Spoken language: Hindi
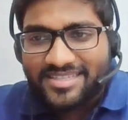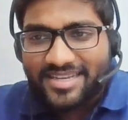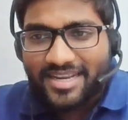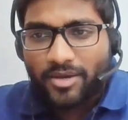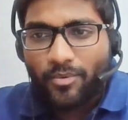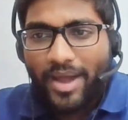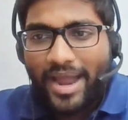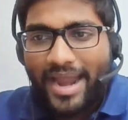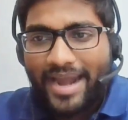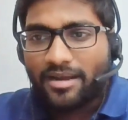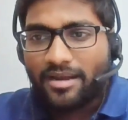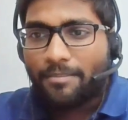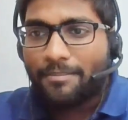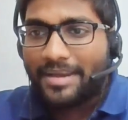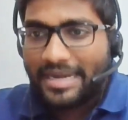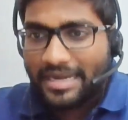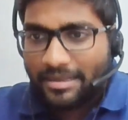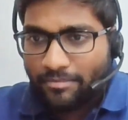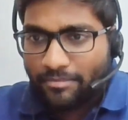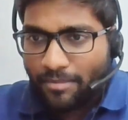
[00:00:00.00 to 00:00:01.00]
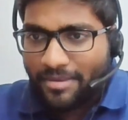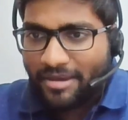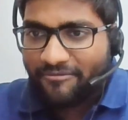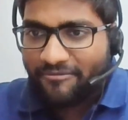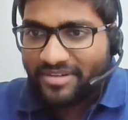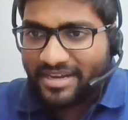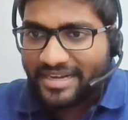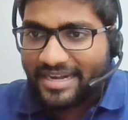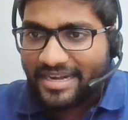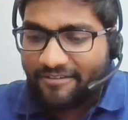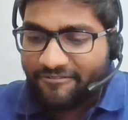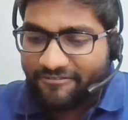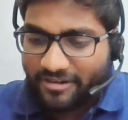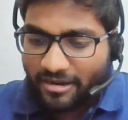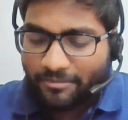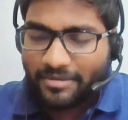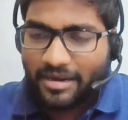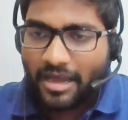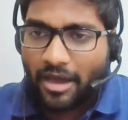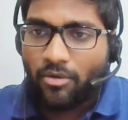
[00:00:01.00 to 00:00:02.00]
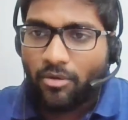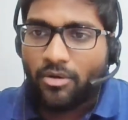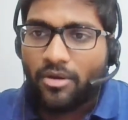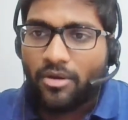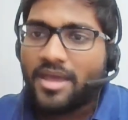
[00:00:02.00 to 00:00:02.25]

required a मिनिमम एवरी डे फ्रॉम नाउ